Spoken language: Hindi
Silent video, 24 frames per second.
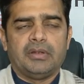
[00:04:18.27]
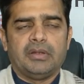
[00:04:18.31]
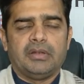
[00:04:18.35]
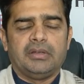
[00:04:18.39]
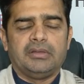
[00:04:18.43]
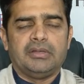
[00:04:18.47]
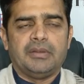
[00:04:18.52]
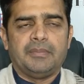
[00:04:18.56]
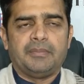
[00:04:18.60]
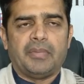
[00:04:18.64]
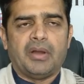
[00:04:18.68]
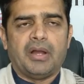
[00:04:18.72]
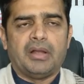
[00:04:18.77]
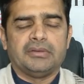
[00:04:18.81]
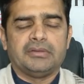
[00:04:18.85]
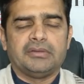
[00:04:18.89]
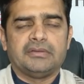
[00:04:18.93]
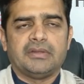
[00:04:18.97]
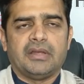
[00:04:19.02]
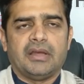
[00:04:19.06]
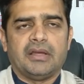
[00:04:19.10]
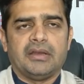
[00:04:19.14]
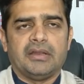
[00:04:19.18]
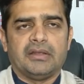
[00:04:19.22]
ये पाँच
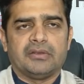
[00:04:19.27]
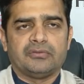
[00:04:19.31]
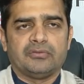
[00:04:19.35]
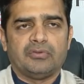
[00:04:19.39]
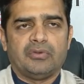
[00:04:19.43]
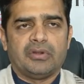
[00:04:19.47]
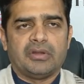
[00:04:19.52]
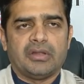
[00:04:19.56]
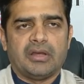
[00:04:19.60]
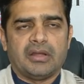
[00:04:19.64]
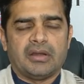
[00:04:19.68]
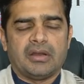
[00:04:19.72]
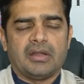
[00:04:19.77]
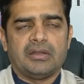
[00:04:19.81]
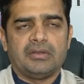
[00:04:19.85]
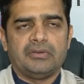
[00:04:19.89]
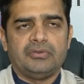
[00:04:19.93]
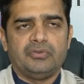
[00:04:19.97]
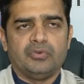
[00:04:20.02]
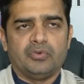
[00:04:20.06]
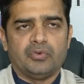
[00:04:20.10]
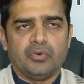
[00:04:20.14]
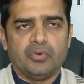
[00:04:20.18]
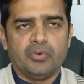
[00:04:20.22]
हज़ार एक सौ अठारह
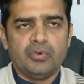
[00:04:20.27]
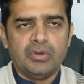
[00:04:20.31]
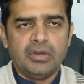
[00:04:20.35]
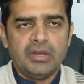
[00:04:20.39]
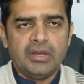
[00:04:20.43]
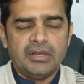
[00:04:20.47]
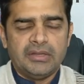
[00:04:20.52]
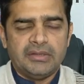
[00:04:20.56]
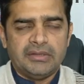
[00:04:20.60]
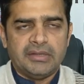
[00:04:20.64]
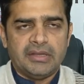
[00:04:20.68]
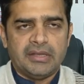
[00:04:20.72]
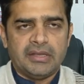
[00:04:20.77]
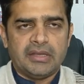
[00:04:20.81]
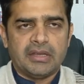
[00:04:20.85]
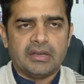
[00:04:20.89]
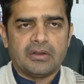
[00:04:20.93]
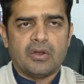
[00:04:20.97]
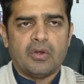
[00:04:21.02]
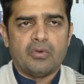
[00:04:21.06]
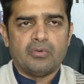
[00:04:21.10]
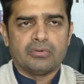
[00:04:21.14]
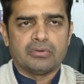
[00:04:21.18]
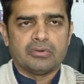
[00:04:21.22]
यूरो ये
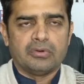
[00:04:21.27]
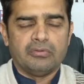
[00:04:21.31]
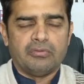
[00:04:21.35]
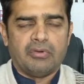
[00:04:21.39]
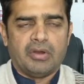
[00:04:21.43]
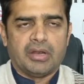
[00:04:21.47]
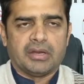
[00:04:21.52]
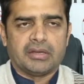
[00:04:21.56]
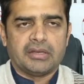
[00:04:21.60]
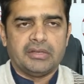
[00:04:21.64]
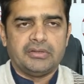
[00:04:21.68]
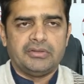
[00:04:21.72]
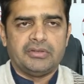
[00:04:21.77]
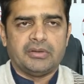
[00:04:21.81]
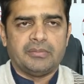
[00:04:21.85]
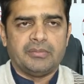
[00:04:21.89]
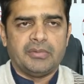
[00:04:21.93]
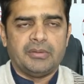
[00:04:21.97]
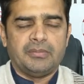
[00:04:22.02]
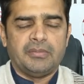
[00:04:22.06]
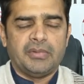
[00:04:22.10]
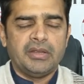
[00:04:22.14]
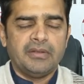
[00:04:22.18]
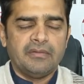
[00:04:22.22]
अकाउंट खुलवा के
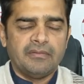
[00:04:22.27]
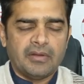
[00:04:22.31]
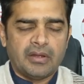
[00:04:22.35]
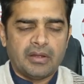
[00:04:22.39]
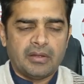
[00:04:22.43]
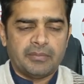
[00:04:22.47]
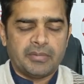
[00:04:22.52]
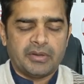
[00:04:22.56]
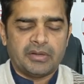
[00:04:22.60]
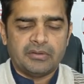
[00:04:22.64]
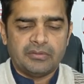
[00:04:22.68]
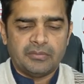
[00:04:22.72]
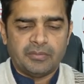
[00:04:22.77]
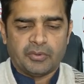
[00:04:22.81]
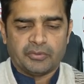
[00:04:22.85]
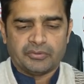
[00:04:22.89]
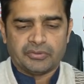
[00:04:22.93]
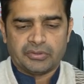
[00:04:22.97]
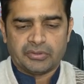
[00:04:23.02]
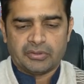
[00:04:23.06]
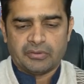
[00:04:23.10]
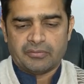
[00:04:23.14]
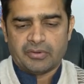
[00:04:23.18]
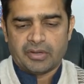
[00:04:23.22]
जर्मन में वहाँ पर
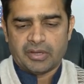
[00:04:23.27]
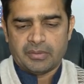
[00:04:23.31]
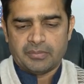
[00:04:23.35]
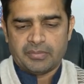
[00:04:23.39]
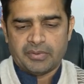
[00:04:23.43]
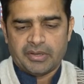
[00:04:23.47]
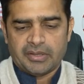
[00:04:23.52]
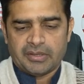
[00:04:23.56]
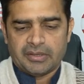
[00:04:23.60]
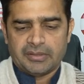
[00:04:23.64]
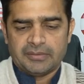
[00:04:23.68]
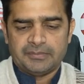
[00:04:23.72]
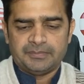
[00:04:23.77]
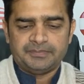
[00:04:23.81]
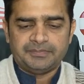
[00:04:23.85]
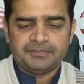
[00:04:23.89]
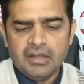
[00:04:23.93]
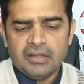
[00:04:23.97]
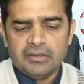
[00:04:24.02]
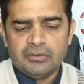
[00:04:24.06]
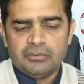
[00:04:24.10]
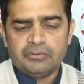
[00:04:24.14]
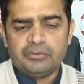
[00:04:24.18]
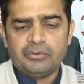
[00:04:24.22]
डिपॉजिट करवाने पड़ेंगे
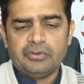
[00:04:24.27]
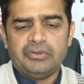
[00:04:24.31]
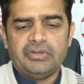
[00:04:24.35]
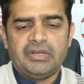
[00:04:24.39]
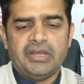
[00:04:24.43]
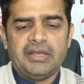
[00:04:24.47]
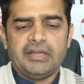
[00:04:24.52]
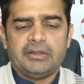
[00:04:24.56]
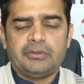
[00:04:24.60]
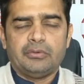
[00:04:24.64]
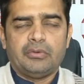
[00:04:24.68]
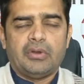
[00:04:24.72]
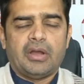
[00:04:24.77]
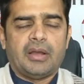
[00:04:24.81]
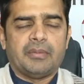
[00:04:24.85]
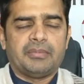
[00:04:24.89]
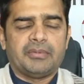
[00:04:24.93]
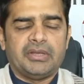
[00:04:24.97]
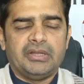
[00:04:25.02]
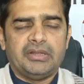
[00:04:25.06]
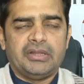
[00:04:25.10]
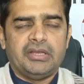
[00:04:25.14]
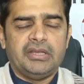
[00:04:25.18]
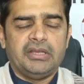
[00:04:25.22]
दोस्तों ये तो
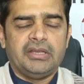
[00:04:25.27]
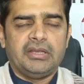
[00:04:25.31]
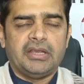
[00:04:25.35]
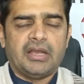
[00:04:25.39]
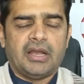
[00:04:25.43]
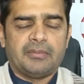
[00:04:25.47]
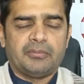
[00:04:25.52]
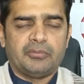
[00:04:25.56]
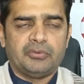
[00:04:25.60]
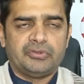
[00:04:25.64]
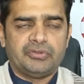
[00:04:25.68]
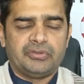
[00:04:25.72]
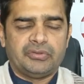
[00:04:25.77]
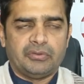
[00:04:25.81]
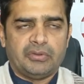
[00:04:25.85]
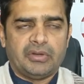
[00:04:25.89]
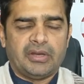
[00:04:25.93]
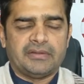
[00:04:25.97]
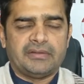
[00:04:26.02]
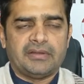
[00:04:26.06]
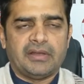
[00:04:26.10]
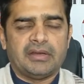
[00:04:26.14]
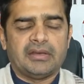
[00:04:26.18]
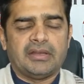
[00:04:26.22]
आपकी थी कि आपको
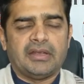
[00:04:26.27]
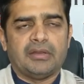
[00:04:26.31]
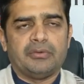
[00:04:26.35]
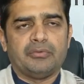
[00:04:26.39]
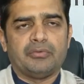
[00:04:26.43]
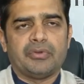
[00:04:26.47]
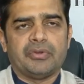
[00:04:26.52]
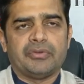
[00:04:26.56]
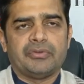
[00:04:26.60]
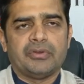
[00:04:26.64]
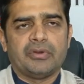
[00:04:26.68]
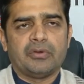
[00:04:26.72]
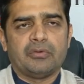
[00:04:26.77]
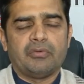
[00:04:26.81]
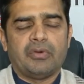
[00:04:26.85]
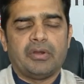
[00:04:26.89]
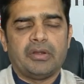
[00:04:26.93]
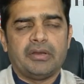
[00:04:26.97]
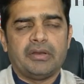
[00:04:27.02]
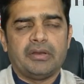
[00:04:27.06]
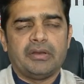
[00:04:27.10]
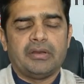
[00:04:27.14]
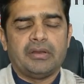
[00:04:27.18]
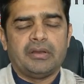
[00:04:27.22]
16 साल की एजुकेशन
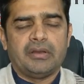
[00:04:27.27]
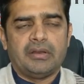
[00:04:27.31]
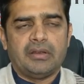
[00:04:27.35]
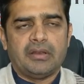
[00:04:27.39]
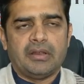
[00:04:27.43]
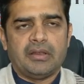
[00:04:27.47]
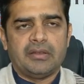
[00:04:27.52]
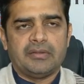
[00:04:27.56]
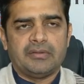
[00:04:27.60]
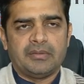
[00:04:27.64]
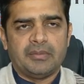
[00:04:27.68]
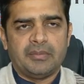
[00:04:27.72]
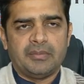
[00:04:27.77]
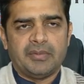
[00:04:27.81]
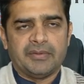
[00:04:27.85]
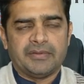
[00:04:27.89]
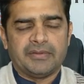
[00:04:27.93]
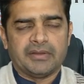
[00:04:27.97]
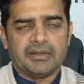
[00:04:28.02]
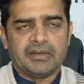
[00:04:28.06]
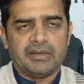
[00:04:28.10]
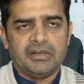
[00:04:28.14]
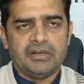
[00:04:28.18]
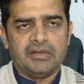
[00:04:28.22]
रिक्वायर्ड है इसमें
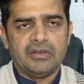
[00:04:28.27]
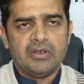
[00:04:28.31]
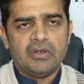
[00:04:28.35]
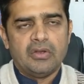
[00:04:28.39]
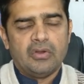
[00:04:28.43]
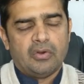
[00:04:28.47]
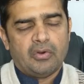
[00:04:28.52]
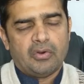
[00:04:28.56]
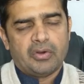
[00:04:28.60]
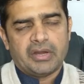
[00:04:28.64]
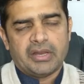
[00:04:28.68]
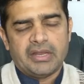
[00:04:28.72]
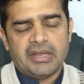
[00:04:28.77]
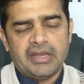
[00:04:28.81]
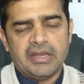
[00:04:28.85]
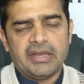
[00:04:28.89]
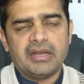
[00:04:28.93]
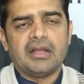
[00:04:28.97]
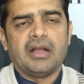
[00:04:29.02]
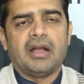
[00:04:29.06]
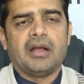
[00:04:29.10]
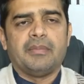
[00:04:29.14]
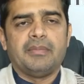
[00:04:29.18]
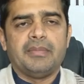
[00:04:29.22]
बेसिकली और
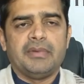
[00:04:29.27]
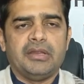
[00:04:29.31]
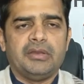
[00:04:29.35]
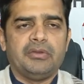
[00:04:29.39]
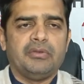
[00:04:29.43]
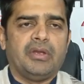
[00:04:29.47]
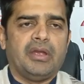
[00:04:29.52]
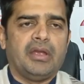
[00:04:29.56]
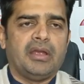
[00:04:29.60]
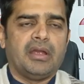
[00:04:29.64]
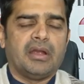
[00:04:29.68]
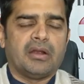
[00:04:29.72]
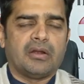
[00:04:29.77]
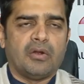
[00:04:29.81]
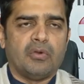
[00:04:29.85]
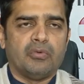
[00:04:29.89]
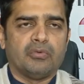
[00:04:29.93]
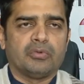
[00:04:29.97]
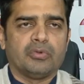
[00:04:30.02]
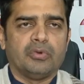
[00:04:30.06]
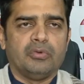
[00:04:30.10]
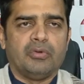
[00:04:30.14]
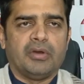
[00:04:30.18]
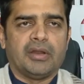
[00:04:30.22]
एक आपने जो है
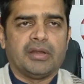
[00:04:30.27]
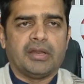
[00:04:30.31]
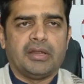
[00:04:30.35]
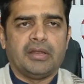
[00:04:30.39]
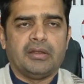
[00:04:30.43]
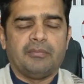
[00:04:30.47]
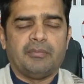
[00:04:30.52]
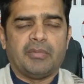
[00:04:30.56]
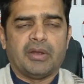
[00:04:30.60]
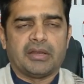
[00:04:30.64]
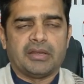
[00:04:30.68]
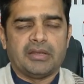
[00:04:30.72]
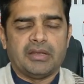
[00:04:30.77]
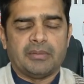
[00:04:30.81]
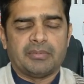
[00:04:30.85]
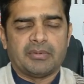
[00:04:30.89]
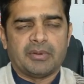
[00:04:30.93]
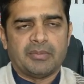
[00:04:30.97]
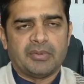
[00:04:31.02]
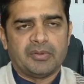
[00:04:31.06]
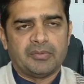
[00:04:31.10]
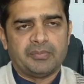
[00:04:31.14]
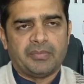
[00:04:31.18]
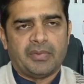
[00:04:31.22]
अकाउंट खुलवाना है बाकी
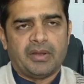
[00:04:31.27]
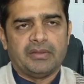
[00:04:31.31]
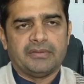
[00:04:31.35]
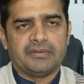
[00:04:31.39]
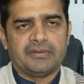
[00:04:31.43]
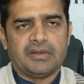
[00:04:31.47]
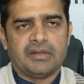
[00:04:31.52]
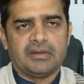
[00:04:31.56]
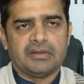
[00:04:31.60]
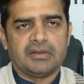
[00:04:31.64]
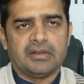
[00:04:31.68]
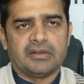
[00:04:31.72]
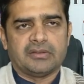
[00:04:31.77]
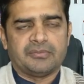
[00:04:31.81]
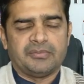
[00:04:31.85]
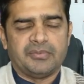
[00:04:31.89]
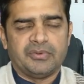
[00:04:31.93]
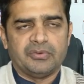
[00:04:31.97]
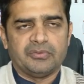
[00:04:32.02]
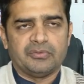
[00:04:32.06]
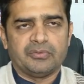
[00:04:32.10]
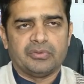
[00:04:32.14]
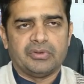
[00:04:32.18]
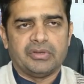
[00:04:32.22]
आपके पास पाँच साल का
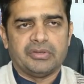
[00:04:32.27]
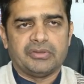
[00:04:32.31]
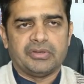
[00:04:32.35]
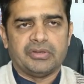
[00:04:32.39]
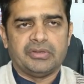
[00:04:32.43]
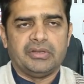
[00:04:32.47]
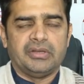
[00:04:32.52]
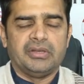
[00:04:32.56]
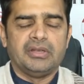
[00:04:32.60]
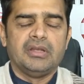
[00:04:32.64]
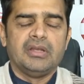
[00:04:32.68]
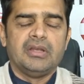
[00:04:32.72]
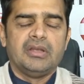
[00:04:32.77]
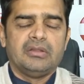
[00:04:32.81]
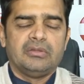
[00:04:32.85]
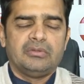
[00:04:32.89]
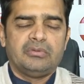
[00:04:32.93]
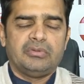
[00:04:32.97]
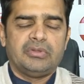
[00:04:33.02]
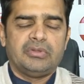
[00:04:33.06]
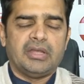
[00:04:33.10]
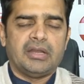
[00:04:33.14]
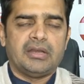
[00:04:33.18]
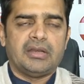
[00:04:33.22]
एक्सपीरियंस होना चाहिए
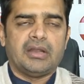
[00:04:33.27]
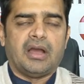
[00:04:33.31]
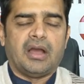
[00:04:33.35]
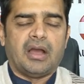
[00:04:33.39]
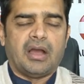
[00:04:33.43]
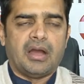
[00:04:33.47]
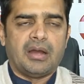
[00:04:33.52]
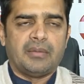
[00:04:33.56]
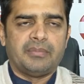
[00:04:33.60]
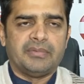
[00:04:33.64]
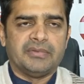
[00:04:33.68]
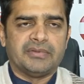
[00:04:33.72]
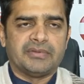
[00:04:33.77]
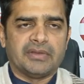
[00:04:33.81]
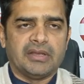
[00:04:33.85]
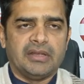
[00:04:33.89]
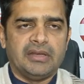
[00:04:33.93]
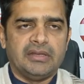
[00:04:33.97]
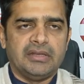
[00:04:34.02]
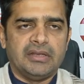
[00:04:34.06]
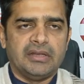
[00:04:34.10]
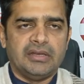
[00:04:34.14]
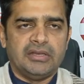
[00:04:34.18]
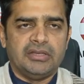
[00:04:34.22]
तो देन आप इसके
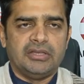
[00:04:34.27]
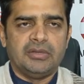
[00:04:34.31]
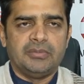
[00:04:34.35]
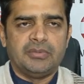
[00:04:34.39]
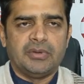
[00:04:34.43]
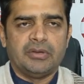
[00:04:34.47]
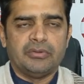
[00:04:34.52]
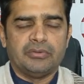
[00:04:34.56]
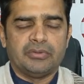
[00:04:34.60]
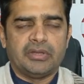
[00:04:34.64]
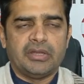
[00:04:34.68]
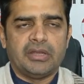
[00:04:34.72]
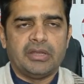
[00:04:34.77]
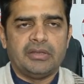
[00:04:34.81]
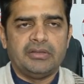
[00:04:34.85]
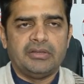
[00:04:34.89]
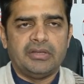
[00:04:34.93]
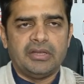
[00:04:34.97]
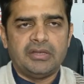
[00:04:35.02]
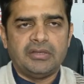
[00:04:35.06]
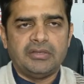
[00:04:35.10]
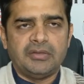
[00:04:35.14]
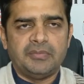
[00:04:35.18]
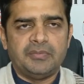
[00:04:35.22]
लिए एलिजिबल होते हैं
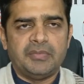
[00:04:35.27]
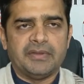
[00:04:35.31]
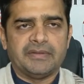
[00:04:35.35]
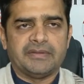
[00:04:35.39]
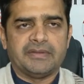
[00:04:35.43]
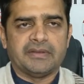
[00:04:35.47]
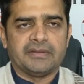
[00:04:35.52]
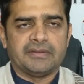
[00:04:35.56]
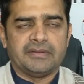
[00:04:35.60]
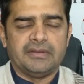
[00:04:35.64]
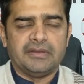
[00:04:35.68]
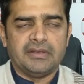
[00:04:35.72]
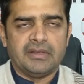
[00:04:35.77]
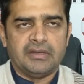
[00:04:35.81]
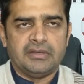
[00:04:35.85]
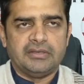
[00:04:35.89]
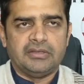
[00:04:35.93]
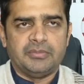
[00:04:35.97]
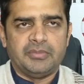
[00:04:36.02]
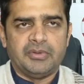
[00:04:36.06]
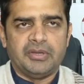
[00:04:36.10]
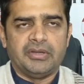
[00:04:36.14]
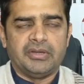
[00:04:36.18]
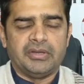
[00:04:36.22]
ये ये बेसिक सी
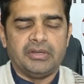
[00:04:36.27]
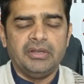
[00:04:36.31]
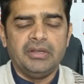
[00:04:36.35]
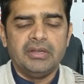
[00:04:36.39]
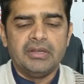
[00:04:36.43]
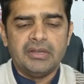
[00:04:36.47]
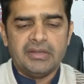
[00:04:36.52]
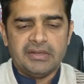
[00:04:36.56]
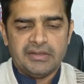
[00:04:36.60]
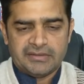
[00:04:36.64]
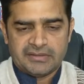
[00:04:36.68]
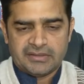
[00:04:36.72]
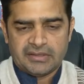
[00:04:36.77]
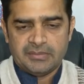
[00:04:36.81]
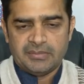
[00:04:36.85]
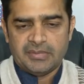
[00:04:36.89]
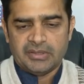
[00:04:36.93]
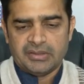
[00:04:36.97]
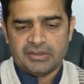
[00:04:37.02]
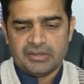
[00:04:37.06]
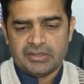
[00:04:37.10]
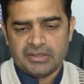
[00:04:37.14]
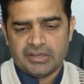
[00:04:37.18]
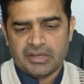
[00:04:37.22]
एलिजिबिलिटी इसकी
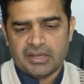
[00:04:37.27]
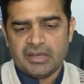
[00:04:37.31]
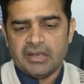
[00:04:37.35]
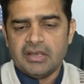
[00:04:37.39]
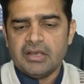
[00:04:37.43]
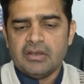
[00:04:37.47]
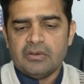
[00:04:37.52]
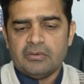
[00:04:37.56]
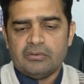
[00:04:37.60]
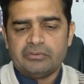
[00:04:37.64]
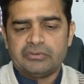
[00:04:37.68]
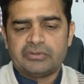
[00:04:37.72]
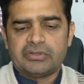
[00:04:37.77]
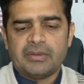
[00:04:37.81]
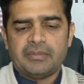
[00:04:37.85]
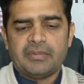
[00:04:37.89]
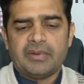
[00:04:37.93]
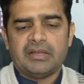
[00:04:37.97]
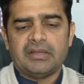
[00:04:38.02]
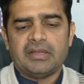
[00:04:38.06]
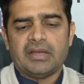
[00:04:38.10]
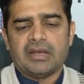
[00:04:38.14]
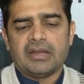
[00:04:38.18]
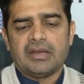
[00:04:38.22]
बनती है उसके
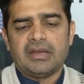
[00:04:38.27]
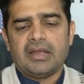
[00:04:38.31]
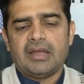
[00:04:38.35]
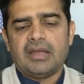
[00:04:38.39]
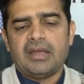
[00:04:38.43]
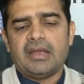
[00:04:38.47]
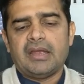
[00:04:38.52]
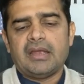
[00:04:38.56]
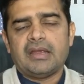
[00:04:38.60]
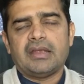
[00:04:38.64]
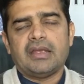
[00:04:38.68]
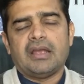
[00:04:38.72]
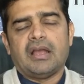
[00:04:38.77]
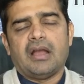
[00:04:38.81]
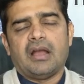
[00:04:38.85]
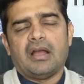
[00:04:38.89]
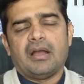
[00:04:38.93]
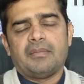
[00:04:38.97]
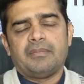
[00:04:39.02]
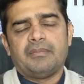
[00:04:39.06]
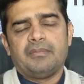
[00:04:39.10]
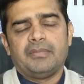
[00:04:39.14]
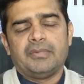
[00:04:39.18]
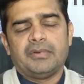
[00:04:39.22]
बाद अगला है कि
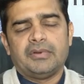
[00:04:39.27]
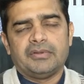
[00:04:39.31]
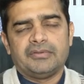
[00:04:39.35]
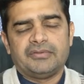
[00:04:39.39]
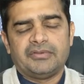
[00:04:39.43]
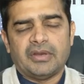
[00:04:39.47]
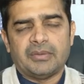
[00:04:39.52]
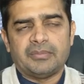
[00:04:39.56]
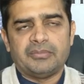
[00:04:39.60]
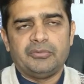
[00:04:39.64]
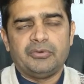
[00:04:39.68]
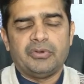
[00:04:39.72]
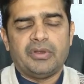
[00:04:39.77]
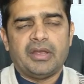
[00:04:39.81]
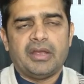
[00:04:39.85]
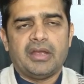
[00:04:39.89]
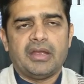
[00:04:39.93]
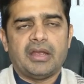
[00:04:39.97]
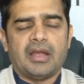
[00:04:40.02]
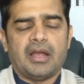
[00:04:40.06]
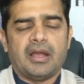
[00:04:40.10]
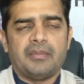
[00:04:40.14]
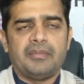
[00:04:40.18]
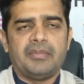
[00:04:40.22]
आप स्टेप जो है
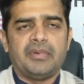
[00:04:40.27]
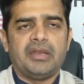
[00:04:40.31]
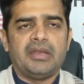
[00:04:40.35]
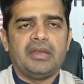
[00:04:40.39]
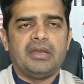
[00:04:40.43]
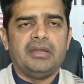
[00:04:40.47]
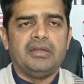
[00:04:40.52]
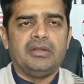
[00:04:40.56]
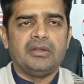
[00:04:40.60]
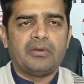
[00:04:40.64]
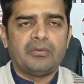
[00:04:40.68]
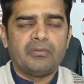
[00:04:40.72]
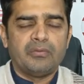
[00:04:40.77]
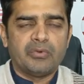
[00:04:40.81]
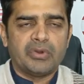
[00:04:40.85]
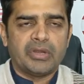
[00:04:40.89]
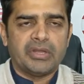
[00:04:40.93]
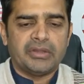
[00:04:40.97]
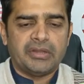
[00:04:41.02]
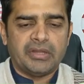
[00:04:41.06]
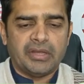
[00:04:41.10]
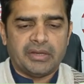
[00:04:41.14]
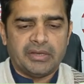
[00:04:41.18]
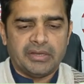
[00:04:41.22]
आपने इंटरव्यू
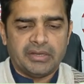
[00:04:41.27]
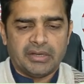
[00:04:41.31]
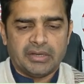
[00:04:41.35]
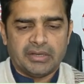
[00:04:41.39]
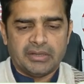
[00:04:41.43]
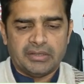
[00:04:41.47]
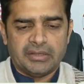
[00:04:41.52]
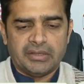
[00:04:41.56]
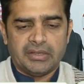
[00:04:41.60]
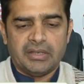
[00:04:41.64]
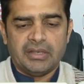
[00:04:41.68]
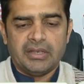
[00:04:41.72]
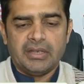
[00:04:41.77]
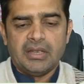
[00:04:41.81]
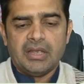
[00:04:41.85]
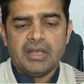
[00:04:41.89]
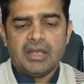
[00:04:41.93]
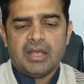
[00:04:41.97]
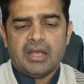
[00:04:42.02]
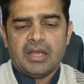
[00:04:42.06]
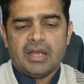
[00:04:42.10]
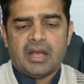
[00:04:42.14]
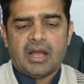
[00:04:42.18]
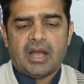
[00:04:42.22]
की तैयारी करनी है
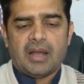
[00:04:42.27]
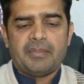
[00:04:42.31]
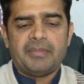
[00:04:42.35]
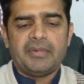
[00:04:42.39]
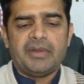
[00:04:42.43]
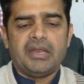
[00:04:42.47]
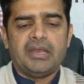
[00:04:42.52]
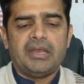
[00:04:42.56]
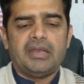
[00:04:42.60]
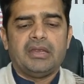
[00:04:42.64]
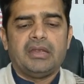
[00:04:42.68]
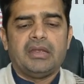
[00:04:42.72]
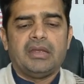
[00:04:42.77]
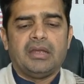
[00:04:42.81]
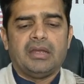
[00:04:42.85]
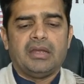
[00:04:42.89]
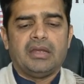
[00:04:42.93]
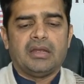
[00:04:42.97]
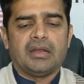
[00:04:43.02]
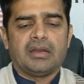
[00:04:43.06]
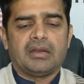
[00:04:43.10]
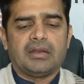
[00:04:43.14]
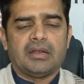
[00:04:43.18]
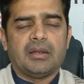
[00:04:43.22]
आपने
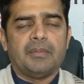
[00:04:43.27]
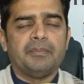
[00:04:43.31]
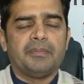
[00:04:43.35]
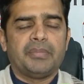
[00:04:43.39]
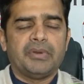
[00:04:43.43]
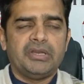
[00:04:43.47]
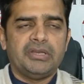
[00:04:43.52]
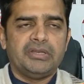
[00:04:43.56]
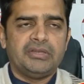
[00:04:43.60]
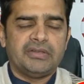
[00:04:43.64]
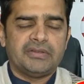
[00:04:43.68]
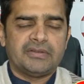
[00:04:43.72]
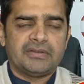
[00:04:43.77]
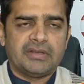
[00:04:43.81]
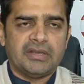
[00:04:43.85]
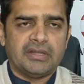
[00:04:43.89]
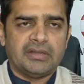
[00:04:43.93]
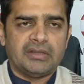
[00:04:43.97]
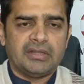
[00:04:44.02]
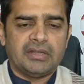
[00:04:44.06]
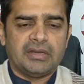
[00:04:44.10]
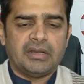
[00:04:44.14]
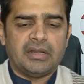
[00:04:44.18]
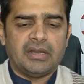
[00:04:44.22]
कंपनी जिसके
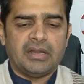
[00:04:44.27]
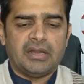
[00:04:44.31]
अंदर